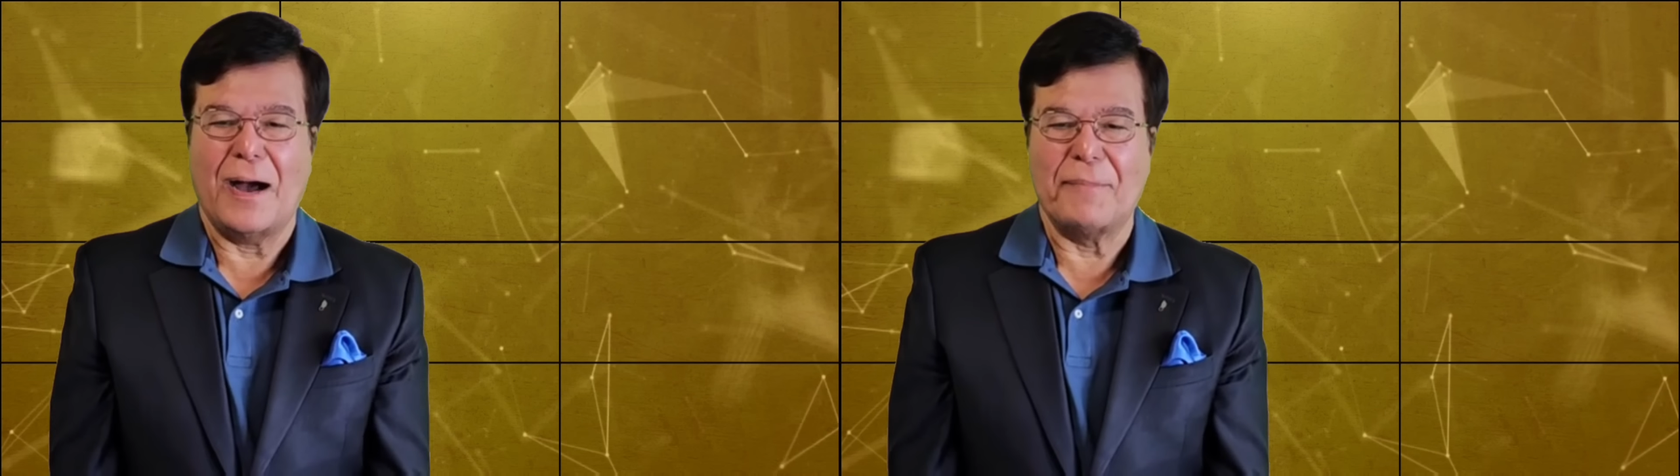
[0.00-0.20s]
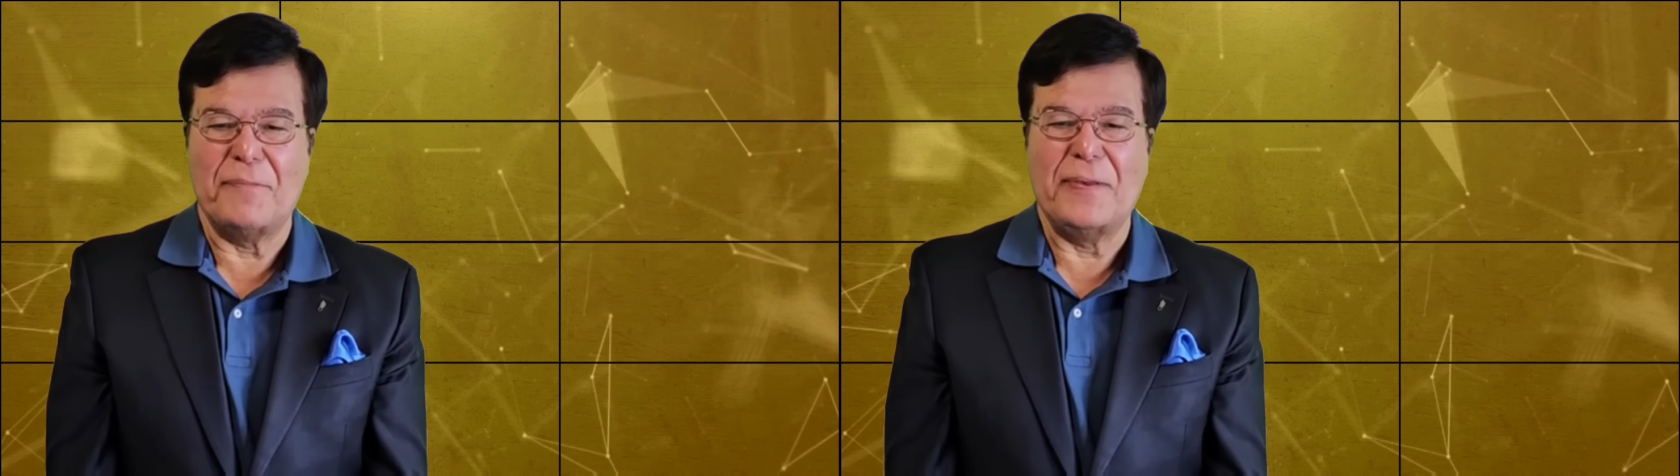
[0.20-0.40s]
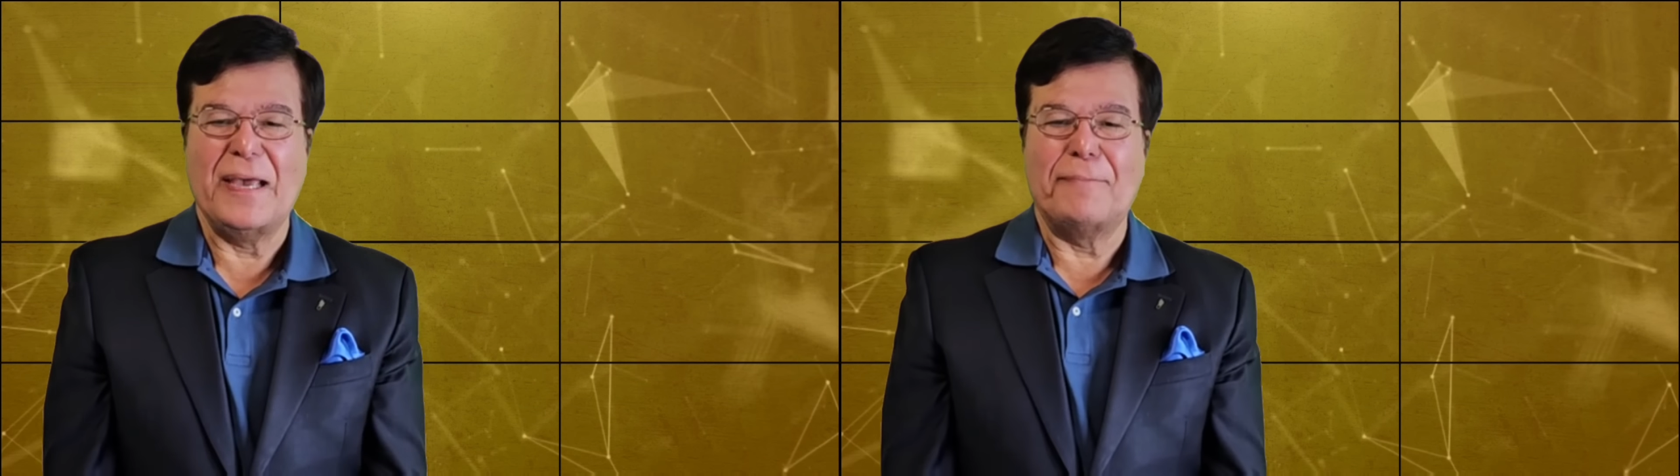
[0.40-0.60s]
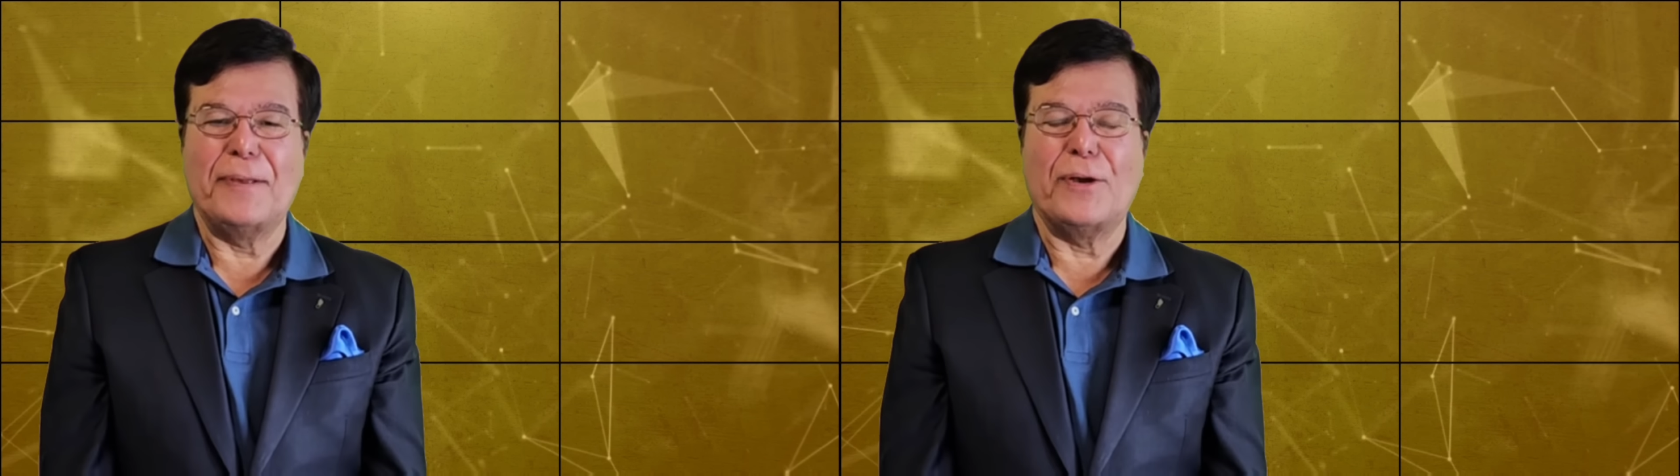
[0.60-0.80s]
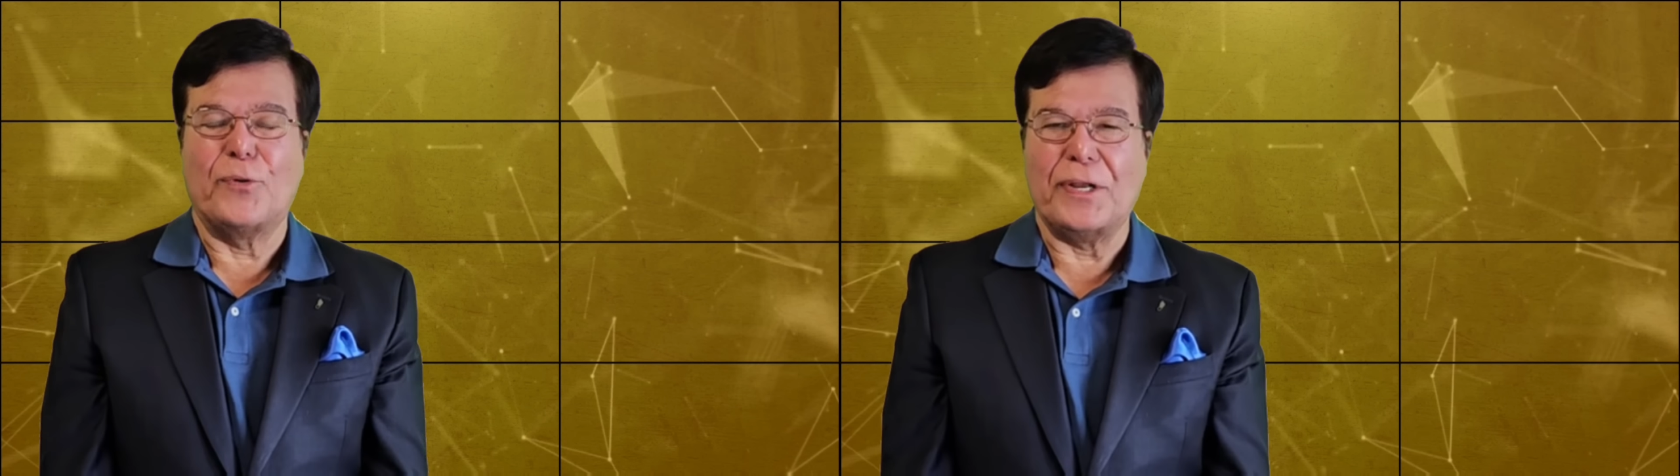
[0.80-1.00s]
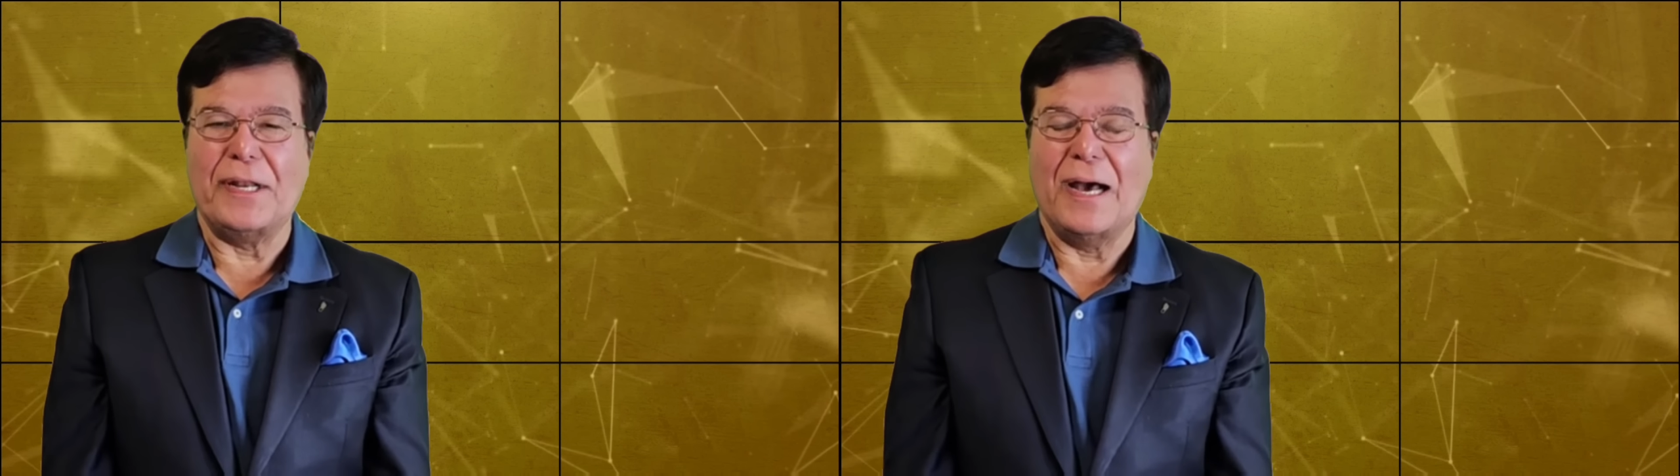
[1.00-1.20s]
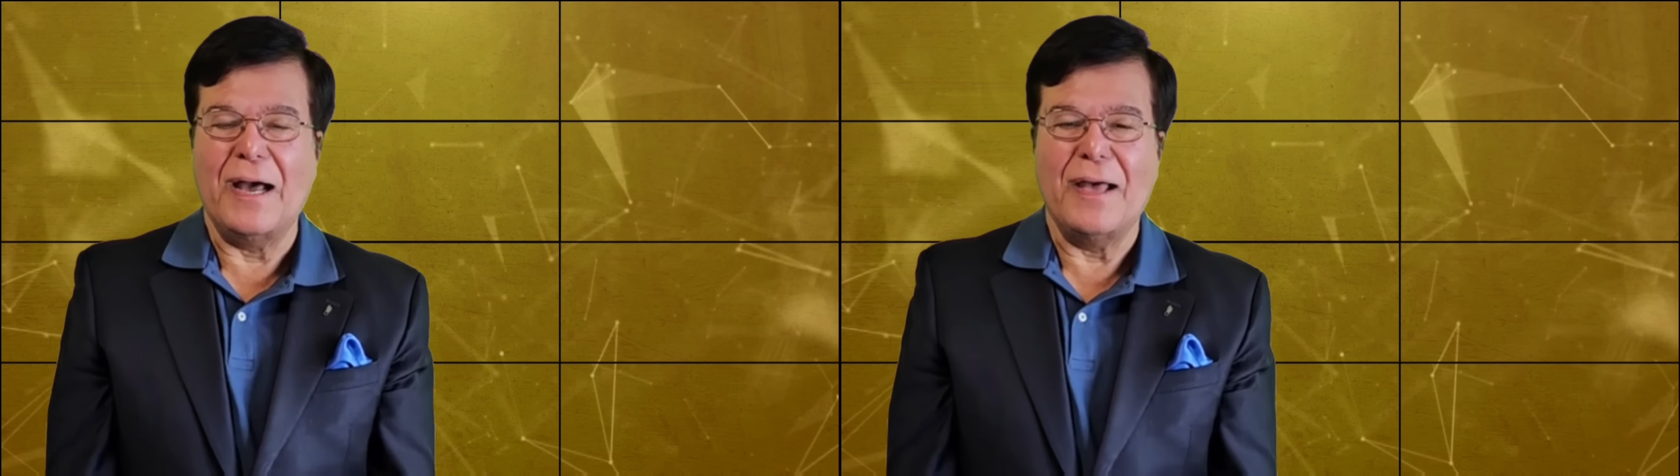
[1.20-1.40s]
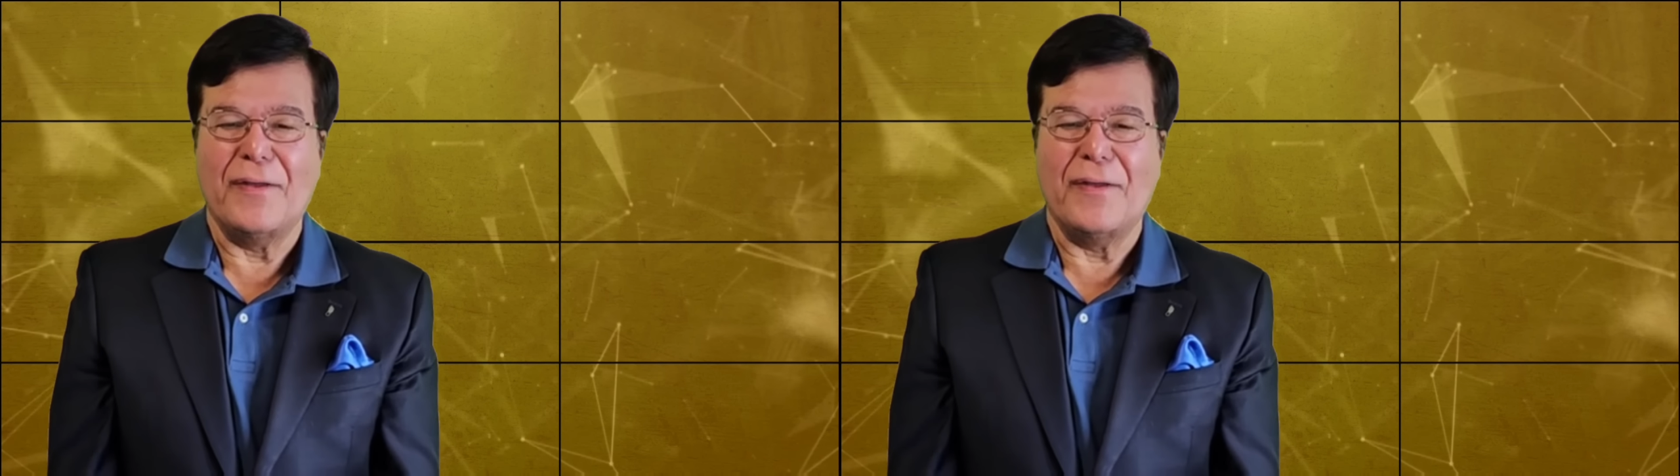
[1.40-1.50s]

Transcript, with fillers: আমি বিএনপি করি না